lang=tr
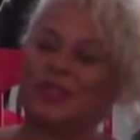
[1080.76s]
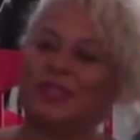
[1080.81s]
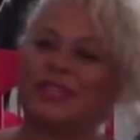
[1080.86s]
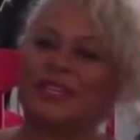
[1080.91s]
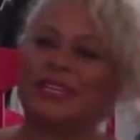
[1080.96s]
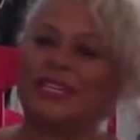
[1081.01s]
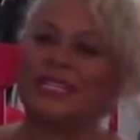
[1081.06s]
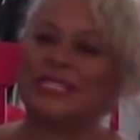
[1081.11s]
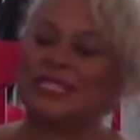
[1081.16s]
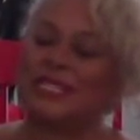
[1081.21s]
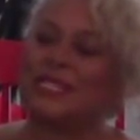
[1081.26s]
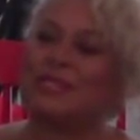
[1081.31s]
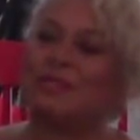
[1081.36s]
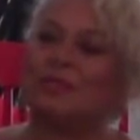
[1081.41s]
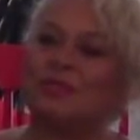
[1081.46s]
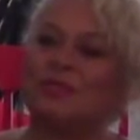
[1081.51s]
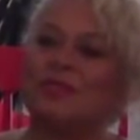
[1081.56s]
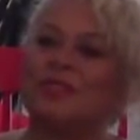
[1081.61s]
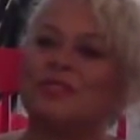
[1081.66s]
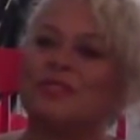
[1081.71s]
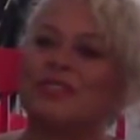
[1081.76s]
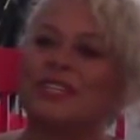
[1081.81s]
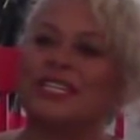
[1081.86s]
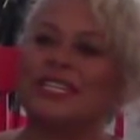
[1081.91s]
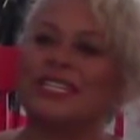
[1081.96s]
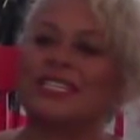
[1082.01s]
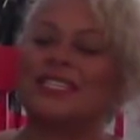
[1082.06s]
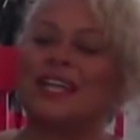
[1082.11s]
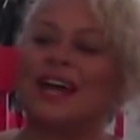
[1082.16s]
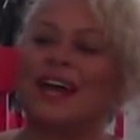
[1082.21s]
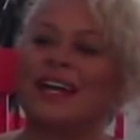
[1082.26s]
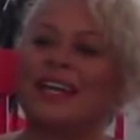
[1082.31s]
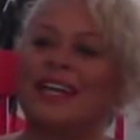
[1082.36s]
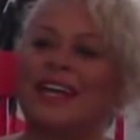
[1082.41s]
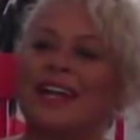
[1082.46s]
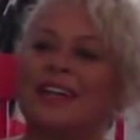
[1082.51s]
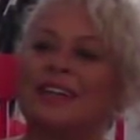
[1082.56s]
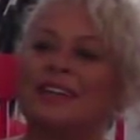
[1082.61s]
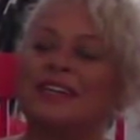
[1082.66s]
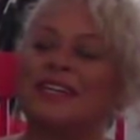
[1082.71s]
e, siz bu videoyu
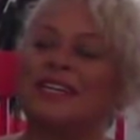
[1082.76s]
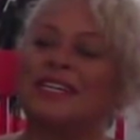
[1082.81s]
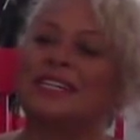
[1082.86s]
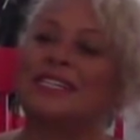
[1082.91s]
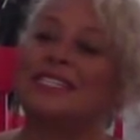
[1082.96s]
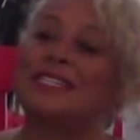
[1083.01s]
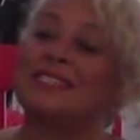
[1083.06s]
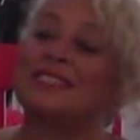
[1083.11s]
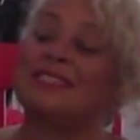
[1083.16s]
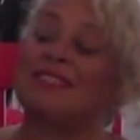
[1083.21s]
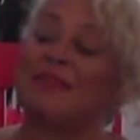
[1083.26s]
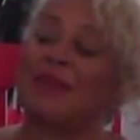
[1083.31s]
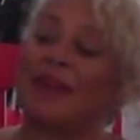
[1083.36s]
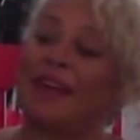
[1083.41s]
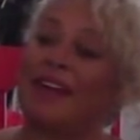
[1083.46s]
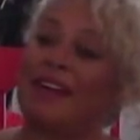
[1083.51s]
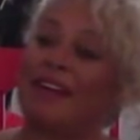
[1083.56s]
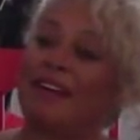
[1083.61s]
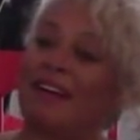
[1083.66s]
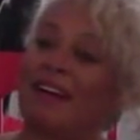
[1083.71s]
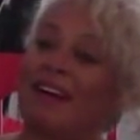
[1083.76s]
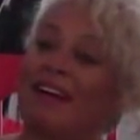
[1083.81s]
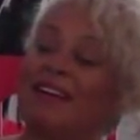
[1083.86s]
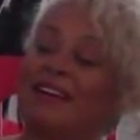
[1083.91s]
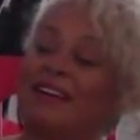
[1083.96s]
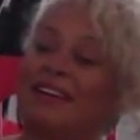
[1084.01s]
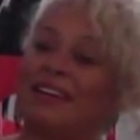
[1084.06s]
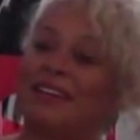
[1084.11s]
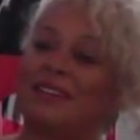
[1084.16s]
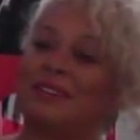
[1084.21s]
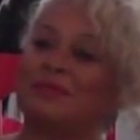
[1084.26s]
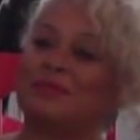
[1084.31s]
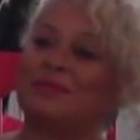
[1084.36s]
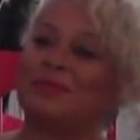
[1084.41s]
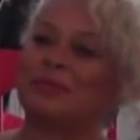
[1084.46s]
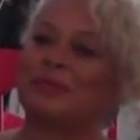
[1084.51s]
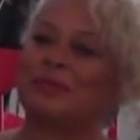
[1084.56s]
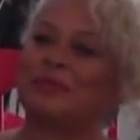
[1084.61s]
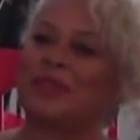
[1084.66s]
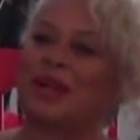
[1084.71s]
izlerken kız istemeye Ankara'ya gitmiş
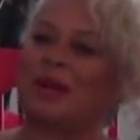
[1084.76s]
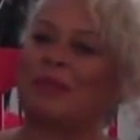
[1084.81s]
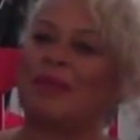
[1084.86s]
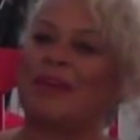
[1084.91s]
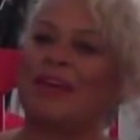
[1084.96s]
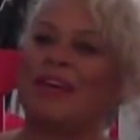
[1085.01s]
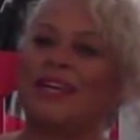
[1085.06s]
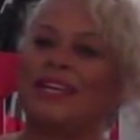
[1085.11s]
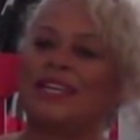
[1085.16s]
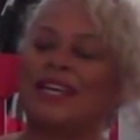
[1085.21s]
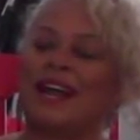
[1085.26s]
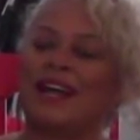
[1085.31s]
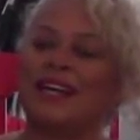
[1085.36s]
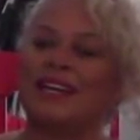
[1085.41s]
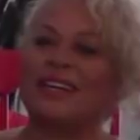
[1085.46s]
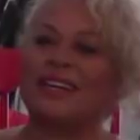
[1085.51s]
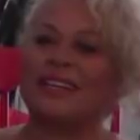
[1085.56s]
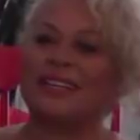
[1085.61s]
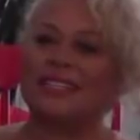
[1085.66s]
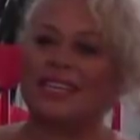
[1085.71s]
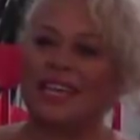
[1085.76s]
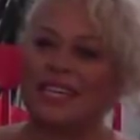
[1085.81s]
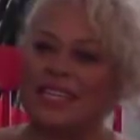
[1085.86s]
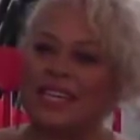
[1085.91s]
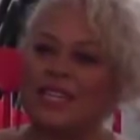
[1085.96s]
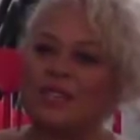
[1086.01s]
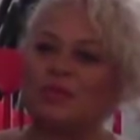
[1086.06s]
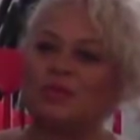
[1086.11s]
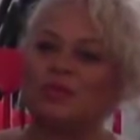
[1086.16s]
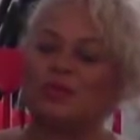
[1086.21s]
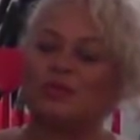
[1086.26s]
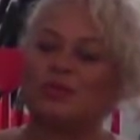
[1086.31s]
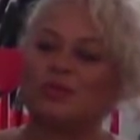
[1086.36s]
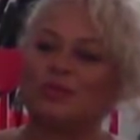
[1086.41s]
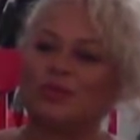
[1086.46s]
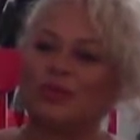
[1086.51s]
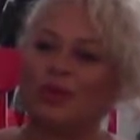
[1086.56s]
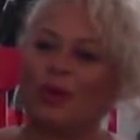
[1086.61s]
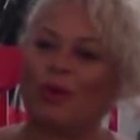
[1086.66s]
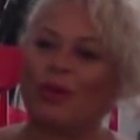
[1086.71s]
olacağım. Yani Yengeç
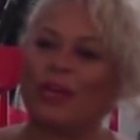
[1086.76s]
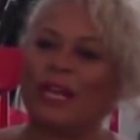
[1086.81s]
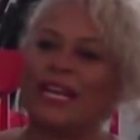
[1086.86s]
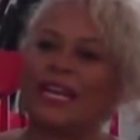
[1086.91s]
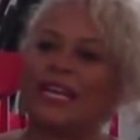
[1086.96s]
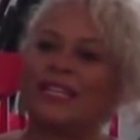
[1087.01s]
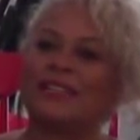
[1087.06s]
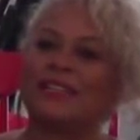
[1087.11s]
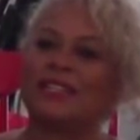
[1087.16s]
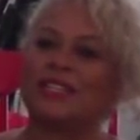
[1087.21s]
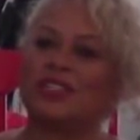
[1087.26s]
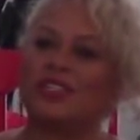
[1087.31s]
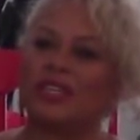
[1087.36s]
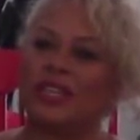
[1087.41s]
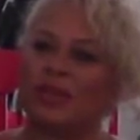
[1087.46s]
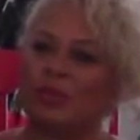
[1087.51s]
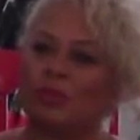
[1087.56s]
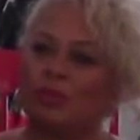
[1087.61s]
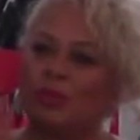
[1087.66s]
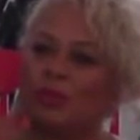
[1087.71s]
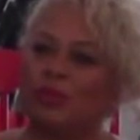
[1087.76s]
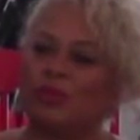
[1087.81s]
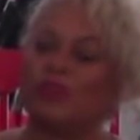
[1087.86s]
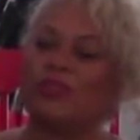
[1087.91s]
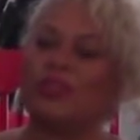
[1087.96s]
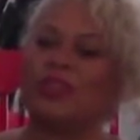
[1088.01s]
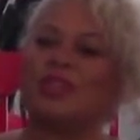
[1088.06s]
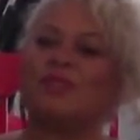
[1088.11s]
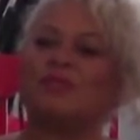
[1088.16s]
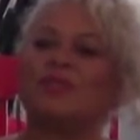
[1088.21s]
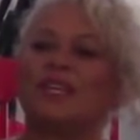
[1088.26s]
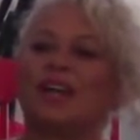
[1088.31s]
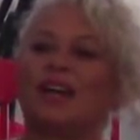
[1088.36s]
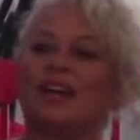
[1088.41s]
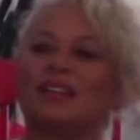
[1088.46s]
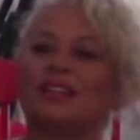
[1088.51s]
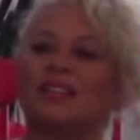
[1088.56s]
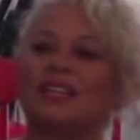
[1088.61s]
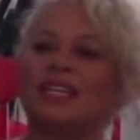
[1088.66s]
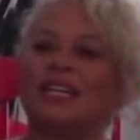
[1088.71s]
Burcu'nun ona getireceği bütün
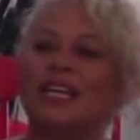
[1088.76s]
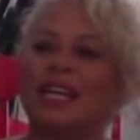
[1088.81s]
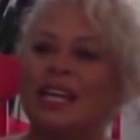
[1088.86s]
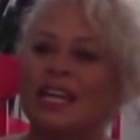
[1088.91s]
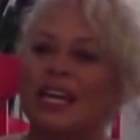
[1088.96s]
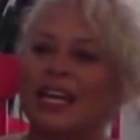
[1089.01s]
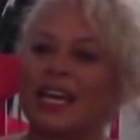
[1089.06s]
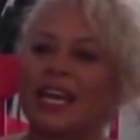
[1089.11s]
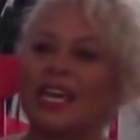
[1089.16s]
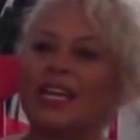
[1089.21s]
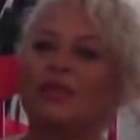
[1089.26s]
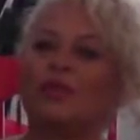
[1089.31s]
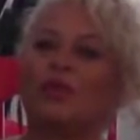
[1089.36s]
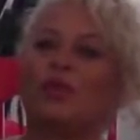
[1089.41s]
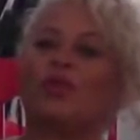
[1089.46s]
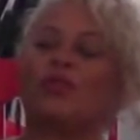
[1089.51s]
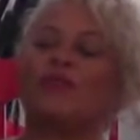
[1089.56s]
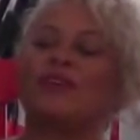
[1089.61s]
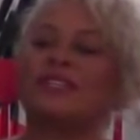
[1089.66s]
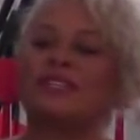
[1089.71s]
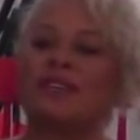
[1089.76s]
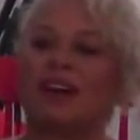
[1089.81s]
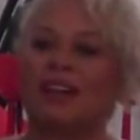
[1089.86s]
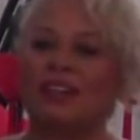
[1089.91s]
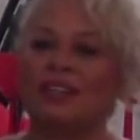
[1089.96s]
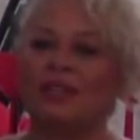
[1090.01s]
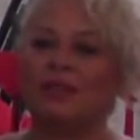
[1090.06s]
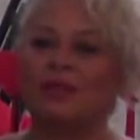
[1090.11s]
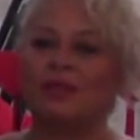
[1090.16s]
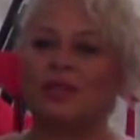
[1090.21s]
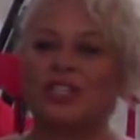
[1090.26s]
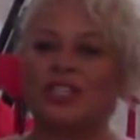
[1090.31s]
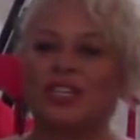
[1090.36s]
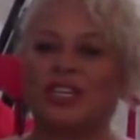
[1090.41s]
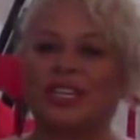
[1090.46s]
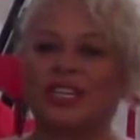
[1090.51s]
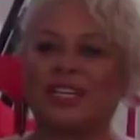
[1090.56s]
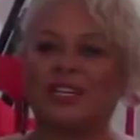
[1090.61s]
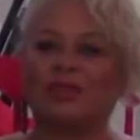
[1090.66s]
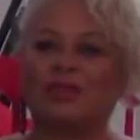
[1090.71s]
imkanları en doğru ve sağlıklı bir
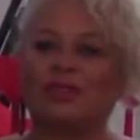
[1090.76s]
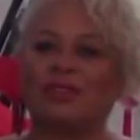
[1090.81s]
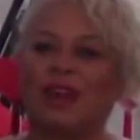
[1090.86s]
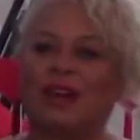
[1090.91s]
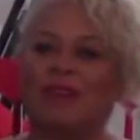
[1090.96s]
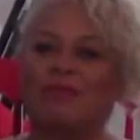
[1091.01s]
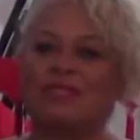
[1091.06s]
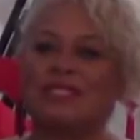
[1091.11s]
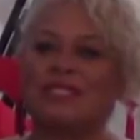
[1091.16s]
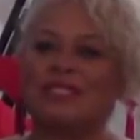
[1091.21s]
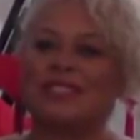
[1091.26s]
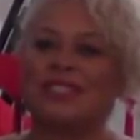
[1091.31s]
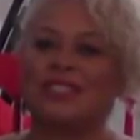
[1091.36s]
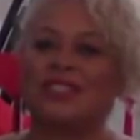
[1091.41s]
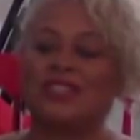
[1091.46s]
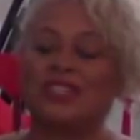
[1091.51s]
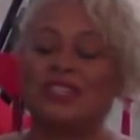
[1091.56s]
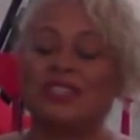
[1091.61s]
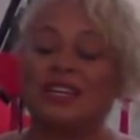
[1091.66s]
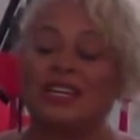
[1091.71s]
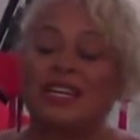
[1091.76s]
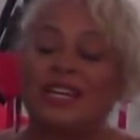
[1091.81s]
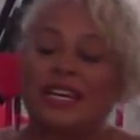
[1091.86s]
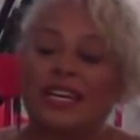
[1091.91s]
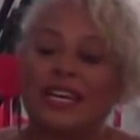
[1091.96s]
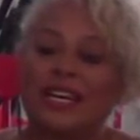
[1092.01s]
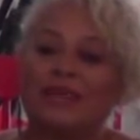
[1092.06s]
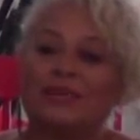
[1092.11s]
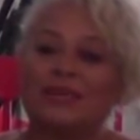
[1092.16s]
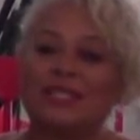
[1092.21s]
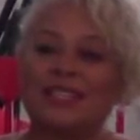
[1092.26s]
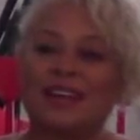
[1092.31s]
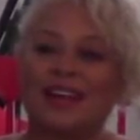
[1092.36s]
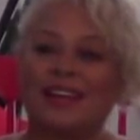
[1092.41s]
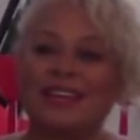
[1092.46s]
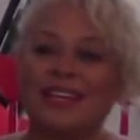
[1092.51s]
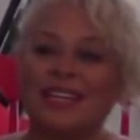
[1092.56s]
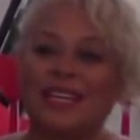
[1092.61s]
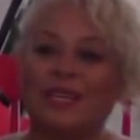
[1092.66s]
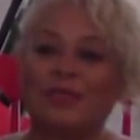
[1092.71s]
şekilde kullanması için
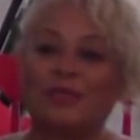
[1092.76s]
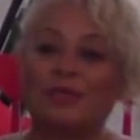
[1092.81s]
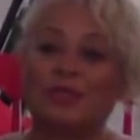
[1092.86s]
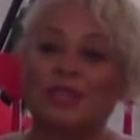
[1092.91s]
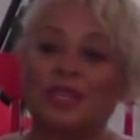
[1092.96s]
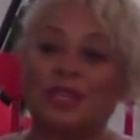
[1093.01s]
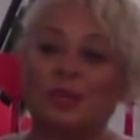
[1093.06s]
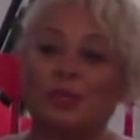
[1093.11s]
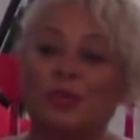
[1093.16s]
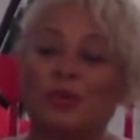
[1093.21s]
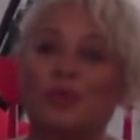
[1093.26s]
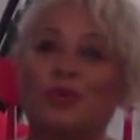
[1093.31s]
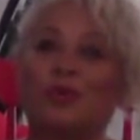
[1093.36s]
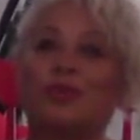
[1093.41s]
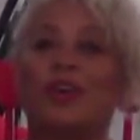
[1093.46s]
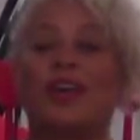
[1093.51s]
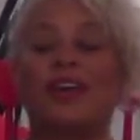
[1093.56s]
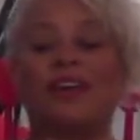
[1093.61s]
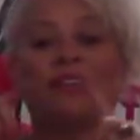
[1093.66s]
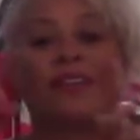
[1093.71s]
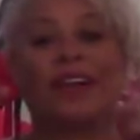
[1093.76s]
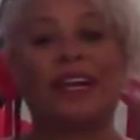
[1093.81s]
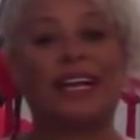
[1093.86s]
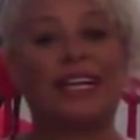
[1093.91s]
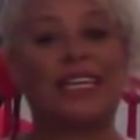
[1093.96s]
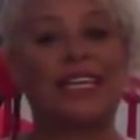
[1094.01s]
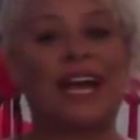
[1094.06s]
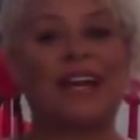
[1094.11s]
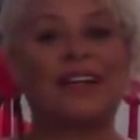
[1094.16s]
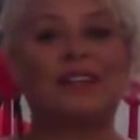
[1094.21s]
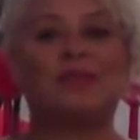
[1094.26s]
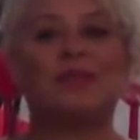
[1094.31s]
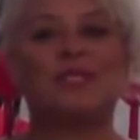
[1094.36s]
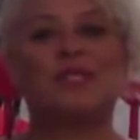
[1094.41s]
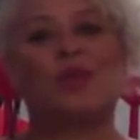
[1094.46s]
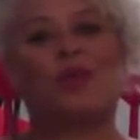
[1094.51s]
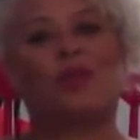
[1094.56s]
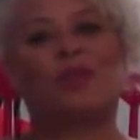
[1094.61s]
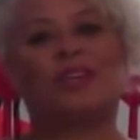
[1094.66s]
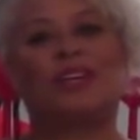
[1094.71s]
elimizden ne geliyorsa yapıyoruz ve kader de bizi
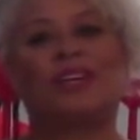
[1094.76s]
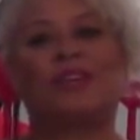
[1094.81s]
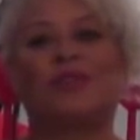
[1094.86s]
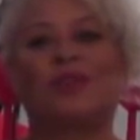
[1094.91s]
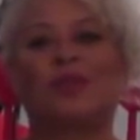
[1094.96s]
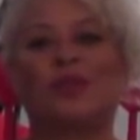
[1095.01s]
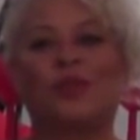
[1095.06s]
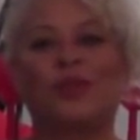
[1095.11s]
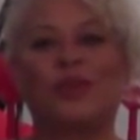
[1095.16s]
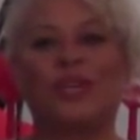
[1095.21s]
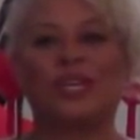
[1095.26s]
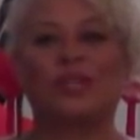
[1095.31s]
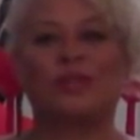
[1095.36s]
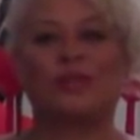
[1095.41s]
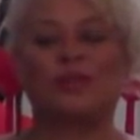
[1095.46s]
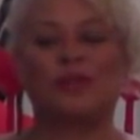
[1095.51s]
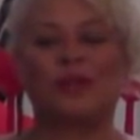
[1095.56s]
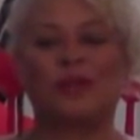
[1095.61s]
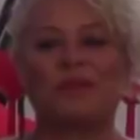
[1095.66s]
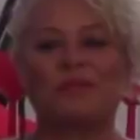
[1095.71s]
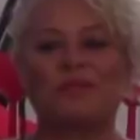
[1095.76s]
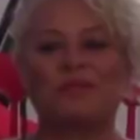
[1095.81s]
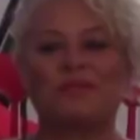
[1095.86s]
o tarafa doğru getiriyor.